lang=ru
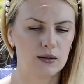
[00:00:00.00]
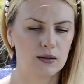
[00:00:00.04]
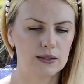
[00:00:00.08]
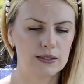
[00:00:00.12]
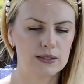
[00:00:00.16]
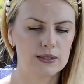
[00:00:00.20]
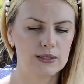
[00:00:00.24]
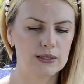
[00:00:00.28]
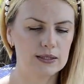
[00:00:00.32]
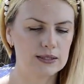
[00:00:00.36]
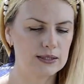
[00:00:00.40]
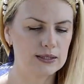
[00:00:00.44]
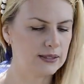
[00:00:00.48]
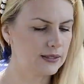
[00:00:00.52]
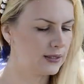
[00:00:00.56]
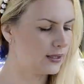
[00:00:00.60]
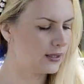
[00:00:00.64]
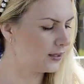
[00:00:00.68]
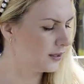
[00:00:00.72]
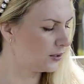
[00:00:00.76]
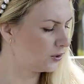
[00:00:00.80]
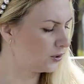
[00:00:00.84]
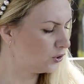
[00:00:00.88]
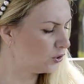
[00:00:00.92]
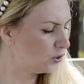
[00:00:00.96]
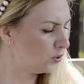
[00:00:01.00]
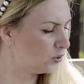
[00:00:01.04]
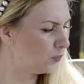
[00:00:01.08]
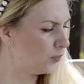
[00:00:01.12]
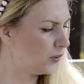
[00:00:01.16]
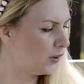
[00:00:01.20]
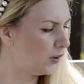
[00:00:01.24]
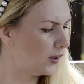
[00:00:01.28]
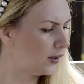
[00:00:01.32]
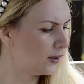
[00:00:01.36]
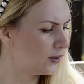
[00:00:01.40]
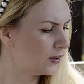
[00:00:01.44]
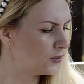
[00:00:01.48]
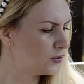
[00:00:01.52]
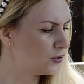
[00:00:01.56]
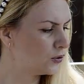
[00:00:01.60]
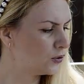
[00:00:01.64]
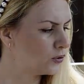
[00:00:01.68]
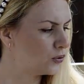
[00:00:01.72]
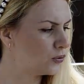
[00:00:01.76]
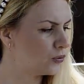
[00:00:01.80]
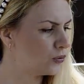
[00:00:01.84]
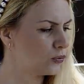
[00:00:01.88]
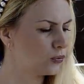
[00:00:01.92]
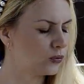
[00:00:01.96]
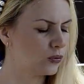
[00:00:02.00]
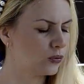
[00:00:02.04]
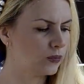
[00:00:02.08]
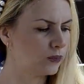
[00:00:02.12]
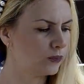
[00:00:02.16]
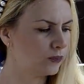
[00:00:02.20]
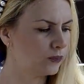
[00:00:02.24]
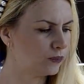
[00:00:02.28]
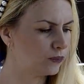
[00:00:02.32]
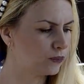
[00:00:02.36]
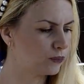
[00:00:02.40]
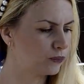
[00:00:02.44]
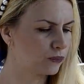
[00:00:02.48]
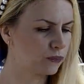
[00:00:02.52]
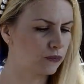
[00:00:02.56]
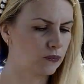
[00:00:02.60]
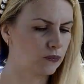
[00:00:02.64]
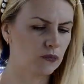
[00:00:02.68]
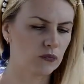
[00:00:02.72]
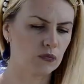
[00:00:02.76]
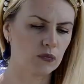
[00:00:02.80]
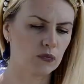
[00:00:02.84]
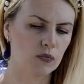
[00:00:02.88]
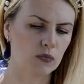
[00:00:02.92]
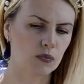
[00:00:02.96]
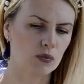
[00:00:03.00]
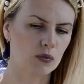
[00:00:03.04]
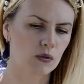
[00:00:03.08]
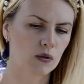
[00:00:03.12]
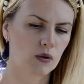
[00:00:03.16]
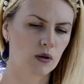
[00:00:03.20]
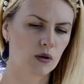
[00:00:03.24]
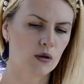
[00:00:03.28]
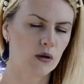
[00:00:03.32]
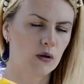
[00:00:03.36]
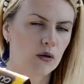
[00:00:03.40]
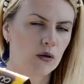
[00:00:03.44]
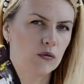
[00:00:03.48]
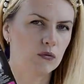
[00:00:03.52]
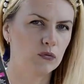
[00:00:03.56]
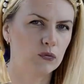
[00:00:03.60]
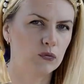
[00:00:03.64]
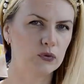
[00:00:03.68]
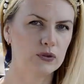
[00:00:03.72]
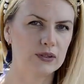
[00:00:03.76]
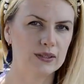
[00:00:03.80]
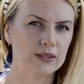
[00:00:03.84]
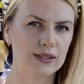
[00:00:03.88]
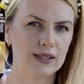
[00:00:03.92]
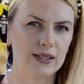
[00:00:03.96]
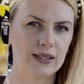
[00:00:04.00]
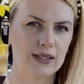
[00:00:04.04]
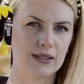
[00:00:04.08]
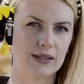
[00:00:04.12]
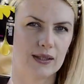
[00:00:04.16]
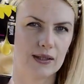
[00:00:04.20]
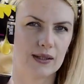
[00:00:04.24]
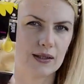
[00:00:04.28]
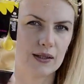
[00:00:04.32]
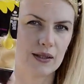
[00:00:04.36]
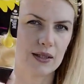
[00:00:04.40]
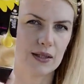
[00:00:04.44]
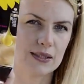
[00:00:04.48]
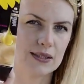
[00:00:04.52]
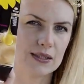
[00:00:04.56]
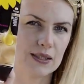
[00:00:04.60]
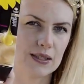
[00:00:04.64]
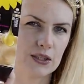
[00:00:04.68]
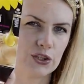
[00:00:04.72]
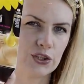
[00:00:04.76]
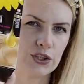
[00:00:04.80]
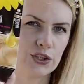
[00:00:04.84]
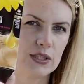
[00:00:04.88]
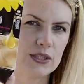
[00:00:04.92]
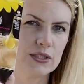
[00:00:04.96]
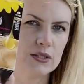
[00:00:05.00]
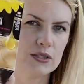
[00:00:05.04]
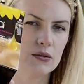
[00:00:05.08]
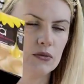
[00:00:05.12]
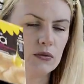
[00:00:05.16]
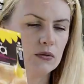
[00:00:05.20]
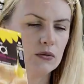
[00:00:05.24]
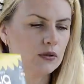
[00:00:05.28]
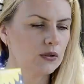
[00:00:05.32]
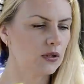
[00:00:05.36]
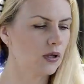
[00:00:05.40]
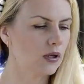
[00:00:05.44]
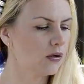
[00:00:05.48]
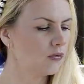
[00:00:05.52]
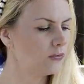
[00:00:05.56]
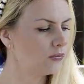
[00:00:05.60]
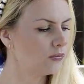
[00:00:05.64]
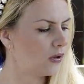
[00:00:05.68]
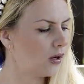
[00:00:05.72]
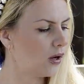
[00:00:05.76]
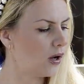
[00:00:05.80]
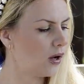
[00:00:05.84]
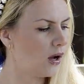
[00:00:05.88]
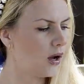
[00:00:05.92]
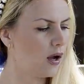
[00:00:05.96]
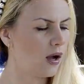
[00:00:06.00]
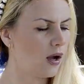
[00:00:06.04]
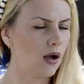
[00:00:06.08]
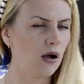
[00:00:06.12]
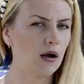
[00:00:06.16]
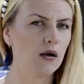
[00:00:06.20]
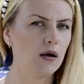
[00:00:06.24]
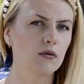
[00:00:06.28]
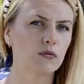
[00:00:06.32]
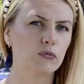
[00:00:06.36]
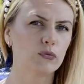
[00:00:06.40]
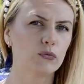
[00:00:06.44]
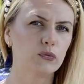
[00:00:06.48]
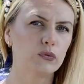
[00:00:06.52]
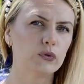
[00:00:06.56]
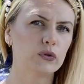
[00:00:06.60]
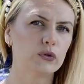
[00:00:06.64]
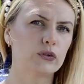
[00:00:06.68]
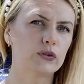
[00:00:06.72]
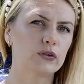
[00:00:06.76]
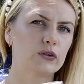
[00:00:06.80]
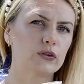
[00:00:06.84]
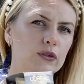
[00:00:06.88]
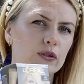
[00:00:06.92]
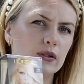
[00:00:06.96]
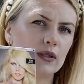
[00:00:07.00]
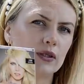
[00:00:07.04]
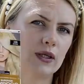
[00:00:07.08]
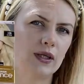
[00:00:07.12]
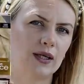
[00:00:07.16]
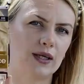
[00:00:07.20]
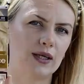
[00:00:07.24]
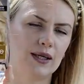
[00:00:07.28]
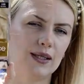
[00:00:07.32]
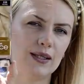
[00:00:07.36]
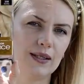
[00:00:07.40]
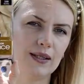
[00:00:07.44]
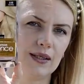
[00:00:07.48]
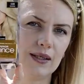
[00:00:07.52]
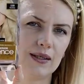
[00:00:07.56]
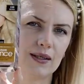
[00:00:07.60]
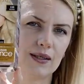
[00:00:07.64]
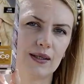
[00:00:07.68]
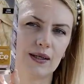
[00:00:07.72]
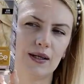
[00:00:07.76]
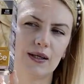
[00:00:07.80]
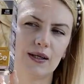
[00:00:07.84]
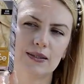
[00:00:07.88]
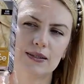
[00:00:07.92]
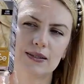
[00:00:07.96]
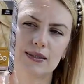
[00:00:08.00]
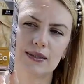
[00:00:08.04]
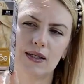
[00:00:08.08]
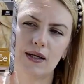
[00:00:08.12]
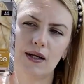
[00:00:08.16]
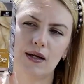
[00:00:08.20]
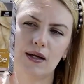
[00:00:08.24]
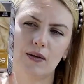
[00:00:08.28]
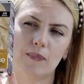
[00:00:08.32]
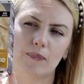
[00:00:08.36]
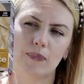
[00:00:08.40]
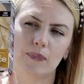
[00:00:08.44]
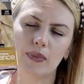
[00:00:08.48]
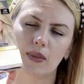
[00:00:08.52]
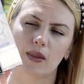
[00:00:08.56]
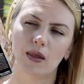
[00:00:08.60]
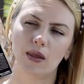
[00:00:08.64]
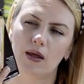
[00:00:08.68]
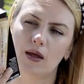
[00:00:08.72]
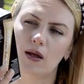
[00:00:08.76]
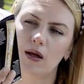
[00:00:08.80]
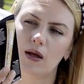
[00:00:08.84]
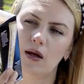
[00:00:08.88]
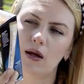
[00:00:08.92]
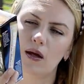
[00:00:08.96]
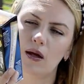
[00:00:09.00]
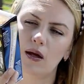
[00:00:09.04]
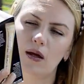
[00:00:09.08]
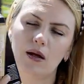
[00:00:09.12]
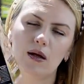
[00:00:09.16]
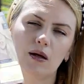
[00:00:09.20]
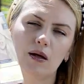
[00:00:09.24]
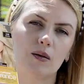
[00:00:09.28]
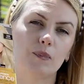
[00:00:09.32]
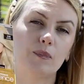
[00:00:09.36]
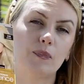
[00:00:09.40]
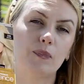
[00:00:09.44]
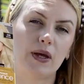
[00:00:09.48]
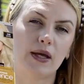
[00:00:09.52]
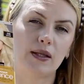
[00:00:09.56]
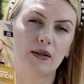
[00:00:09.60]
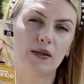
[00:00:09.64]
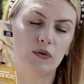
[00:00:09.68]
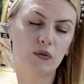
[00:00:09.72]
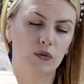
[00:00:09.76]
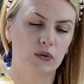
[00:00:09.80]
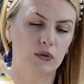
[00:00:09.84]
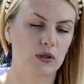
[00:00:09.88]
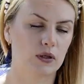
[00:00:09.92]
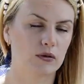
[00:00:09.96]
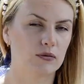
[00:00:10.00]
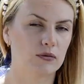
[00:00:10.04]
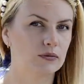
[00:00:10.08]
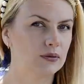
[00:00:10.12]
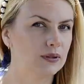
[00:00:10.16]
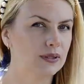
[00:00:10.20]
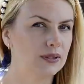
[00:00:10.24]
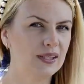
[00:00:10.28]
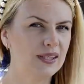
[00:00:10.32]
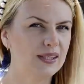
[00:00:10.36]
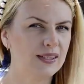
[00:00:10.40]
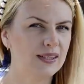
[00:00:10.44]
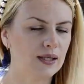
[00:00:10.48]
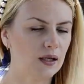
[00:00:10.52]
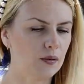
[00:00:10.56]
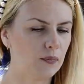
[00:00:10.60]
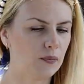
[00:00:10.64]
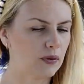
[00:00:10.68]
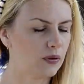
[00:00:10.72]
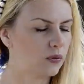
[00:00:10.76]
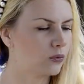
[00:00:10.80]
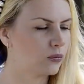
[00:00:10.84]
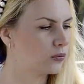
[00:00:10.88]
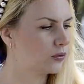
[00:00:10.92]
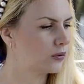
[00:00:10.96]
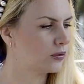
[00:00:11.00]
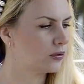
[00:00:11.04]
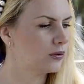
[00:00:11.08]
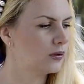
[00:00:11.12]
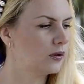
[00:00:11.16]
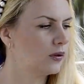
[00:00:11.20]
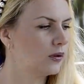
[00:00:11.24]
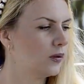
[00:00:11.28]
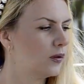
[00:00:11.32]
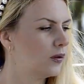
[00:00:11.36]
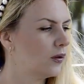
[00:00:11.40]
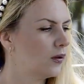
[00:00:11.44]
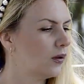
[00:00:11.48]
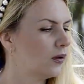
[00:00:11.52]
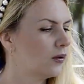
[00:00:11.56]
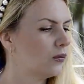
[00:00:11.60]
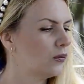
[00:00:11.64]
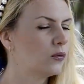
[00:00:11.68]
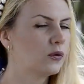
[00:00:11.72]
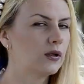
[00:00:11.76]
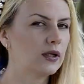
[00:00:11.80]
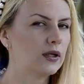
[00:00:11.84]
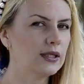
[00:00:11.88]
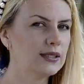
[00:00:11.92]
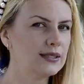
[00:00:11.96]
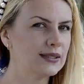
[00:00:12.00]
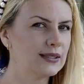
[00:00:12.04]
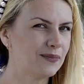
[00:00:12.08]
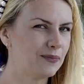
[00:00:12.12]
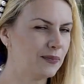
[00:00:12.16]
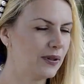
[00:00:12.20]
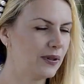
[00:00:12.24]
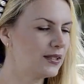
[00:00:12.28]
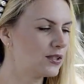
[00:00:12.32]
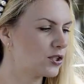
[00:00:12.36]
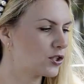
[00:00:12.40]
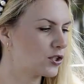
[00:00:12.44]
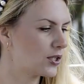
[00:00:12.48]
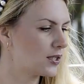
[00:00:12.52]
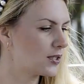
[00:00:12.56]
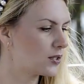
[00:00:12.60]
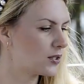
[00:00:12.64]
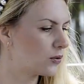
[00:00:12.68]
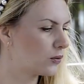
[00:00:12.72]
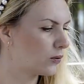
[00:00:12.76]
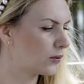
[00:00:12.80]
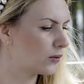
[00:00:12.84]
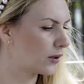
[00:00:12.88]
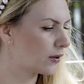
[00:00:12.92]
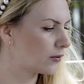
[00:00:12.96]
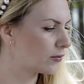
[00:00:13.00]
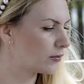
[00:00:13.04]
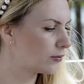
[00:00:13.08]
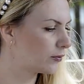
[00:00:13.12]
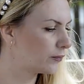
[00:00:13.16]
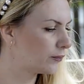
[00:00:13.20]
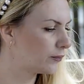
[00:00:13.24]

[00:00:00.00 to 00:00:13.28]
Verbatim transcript: Если я не ошибаюсь, то вот эта краска 6 долларов, а вот э, эта краска 5 долларов. Или наоборот. Но ну, краска 5 и 6 долларов.